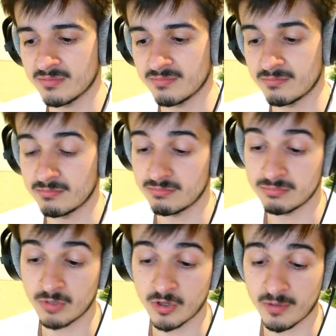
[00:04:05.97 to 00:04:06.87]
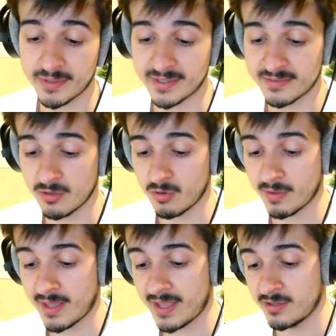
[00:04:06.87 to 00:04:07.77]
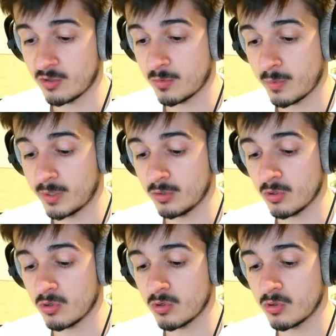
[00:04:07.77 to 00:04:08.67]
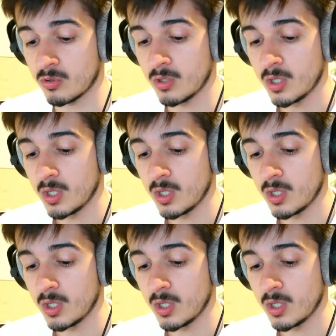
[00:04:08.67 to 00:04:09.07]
Mm, bueno, a ver, es lo que hay, ¿no? Momento...